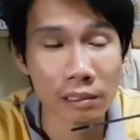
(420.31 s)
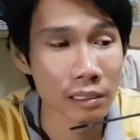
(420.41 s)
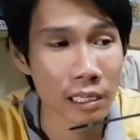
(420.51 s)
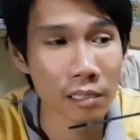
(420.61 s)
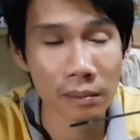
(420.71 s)

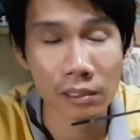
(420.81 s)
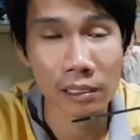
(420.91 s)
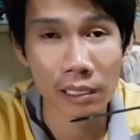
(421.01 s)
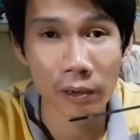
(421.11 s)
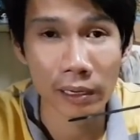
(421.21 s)
mình thấy là mình có
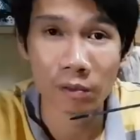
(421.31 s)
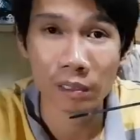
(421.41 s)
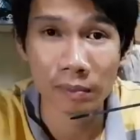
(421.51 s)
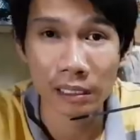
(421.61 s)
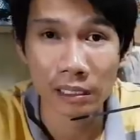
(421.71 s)
thể động
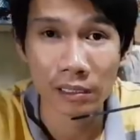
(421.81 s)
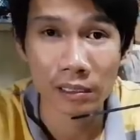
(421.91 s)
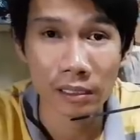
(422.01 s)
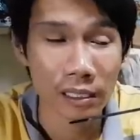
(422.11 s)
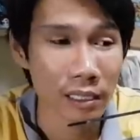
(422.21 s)
lại bình thường
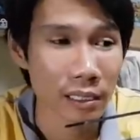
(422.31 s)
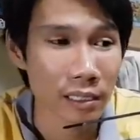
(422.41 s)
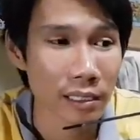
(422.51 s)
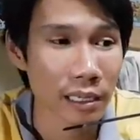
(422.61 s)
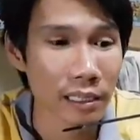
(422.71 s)

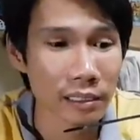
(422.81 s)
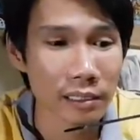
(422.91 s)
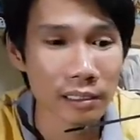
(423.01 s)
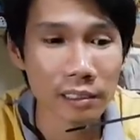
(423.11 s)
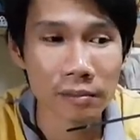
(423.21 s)

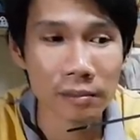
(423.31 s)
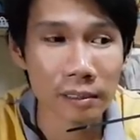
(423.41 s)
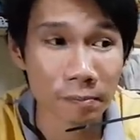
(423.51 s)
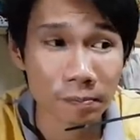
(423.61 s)
đấy nhưng mà